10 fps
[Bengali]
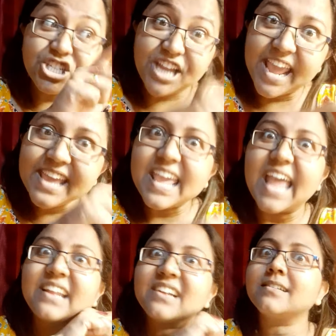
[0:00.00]
সেই
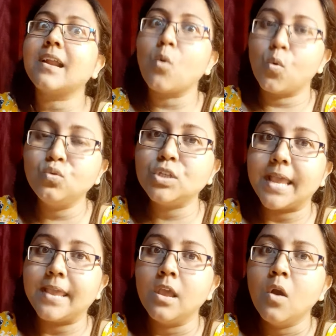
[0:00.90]
ক্যারেক্টার
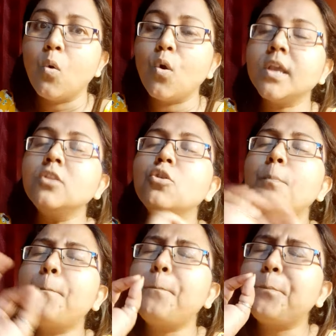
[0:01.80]
অনুযায়ী ও কিন্তু
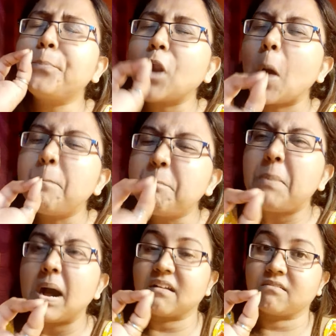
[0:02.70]

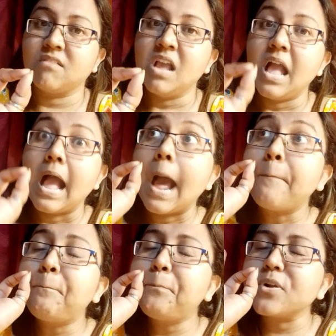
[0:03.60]
প্রপার
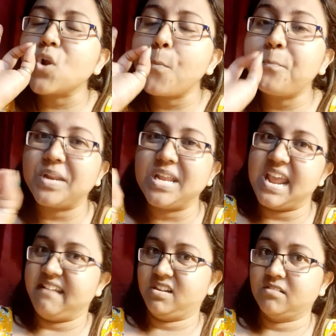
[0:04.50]
অ্যাপ্রোপ্রিয়েট